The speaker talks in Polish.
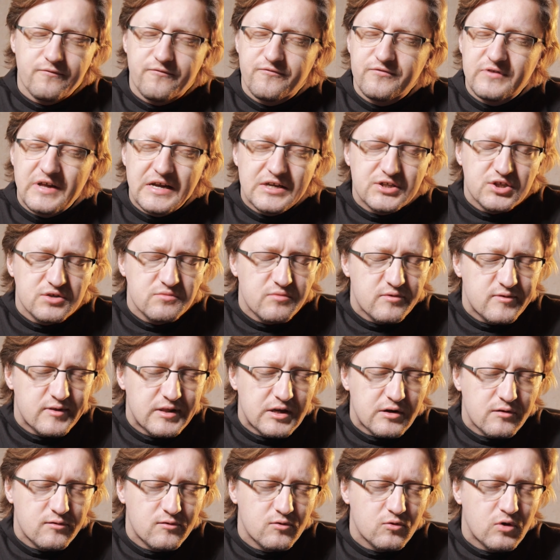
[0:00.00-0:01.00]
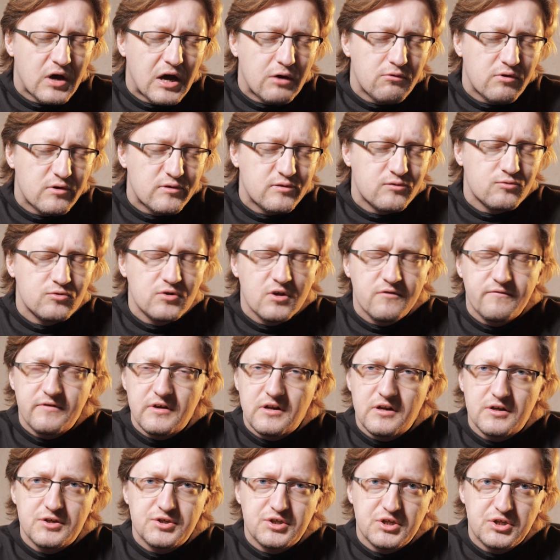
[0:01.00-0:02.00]
w naszym sercu hałasuje
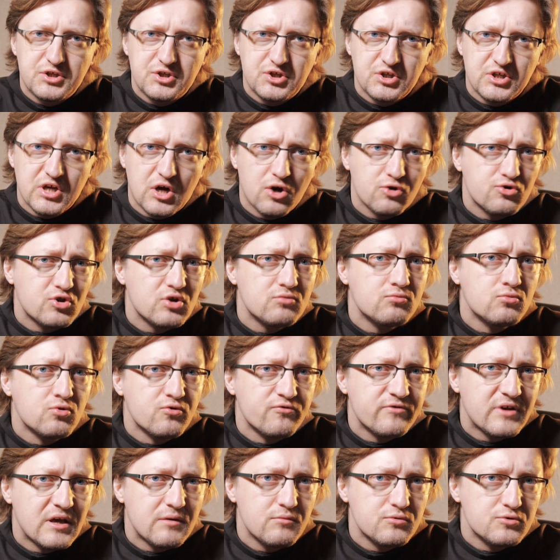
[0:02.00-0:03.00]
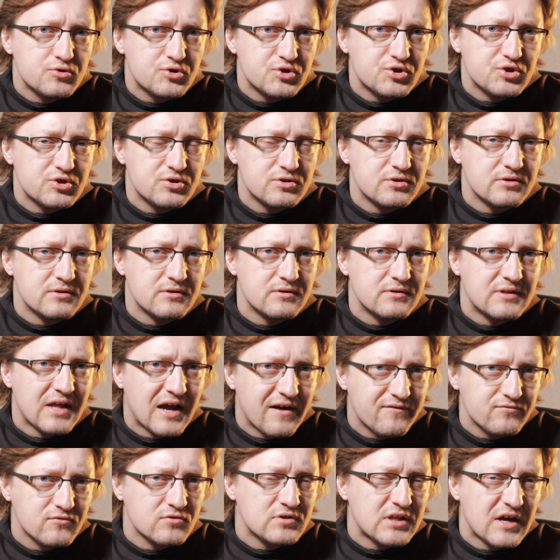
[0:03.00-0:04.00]
wiele rzeczy. Ja o tym mówiłem już
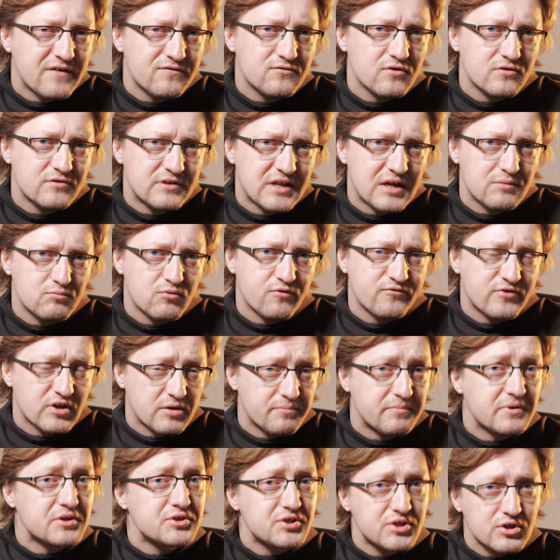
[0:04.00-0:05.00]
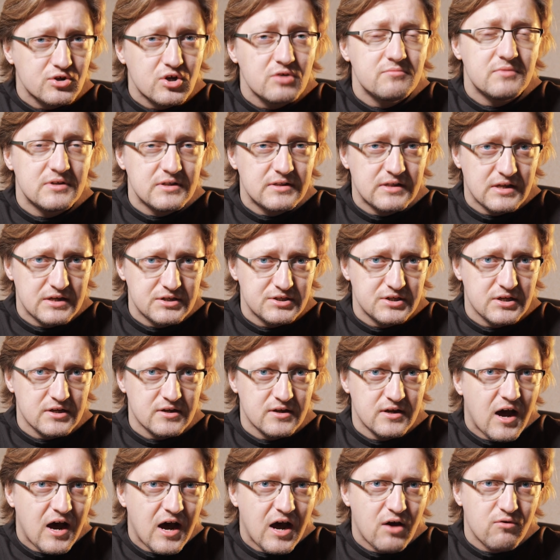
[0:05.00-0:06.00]
dawno, dawno temu, w tych pierwszych
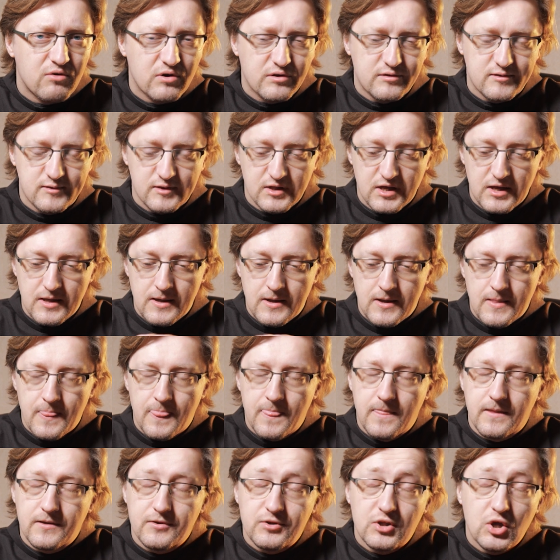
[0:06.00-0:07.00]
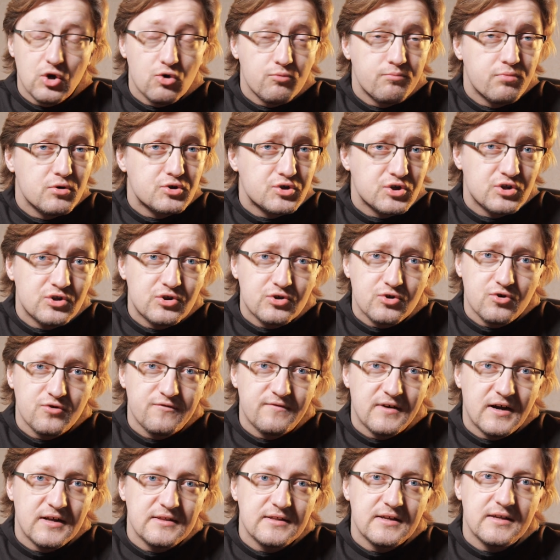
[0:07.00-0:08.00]
komentarzach. Hałas,
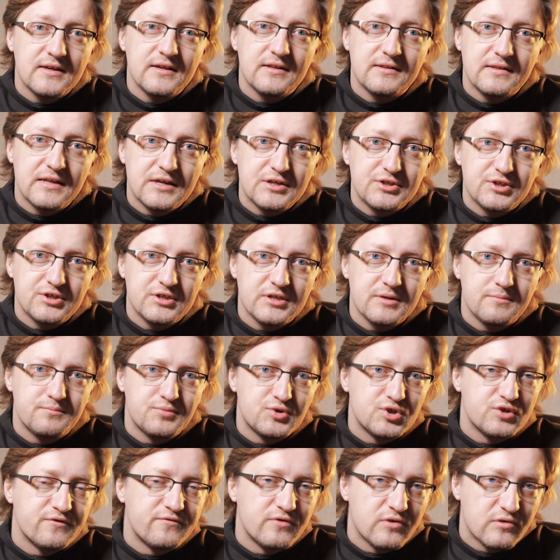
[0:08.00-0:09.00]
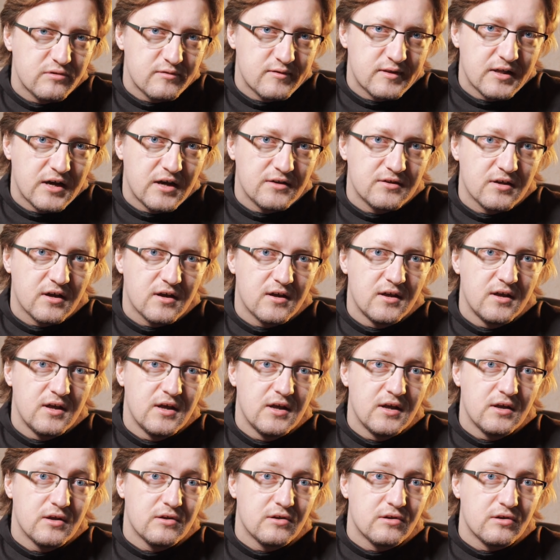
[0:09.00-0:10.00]
nieuporządkowane nasze przywiązania,
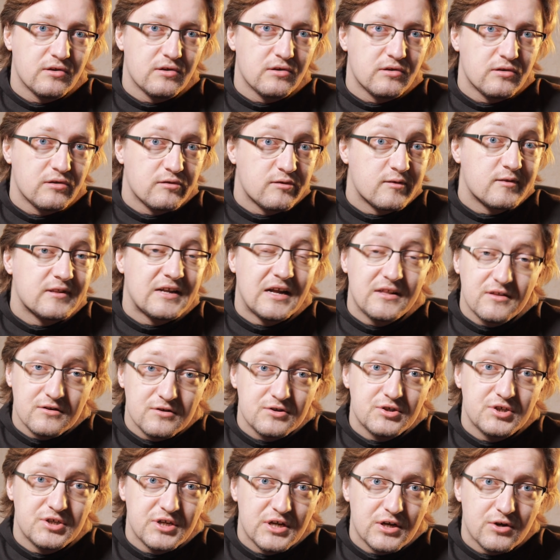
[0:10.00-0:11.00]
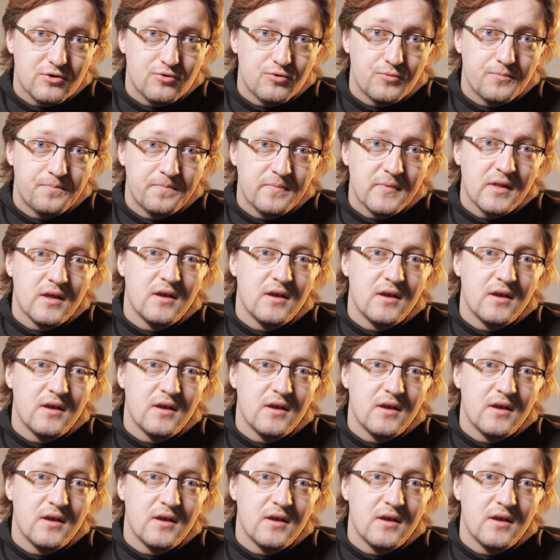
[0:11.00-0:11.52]
y, stan grzechu.